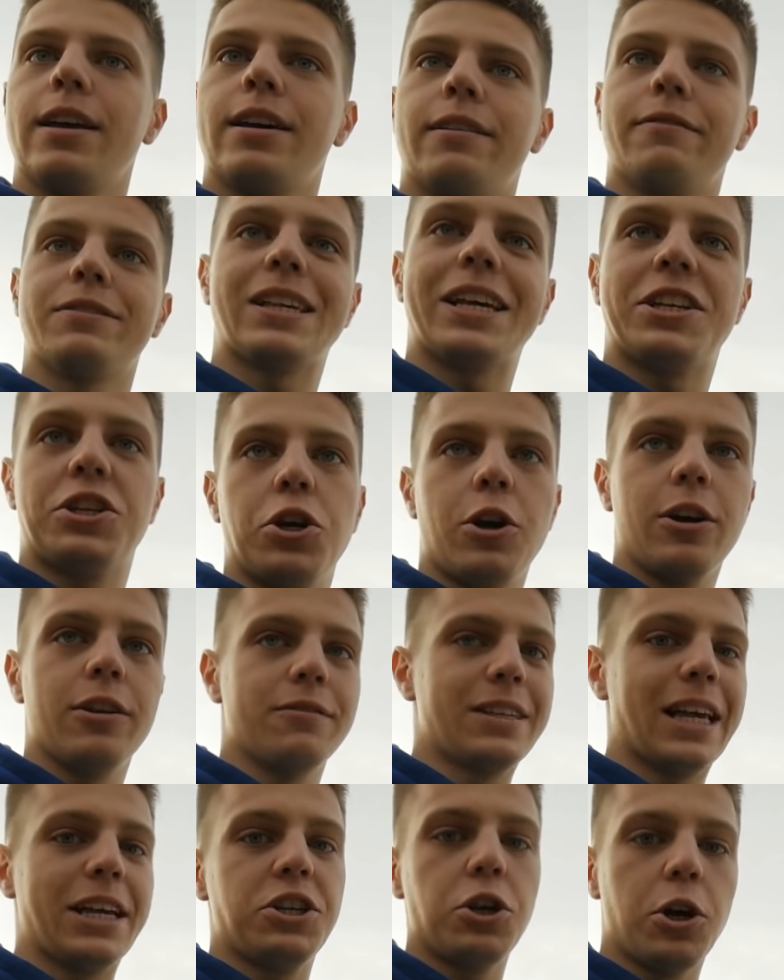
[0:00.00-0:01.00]

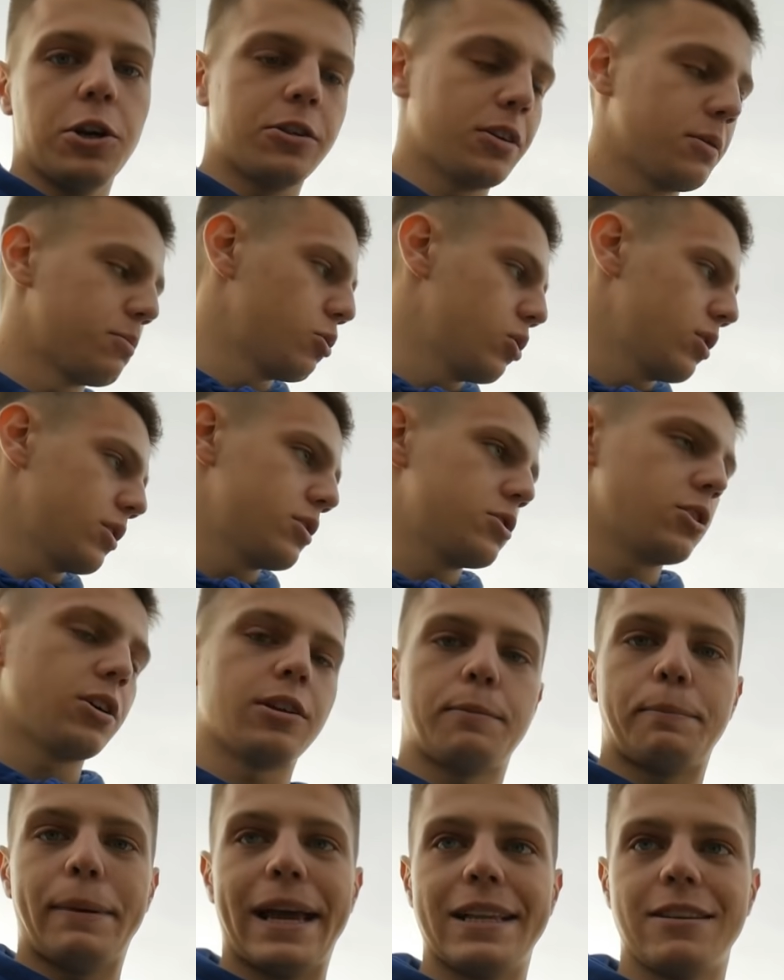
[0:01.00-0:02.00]
зачет, зачет ему
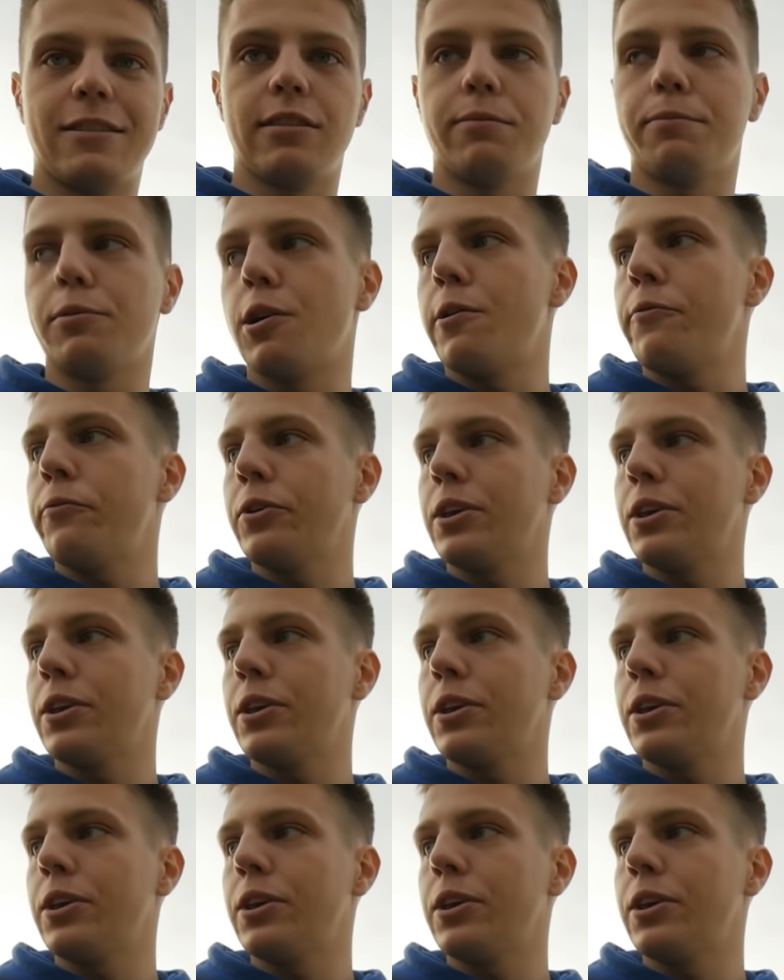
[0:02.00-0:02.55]
идет 5 веков,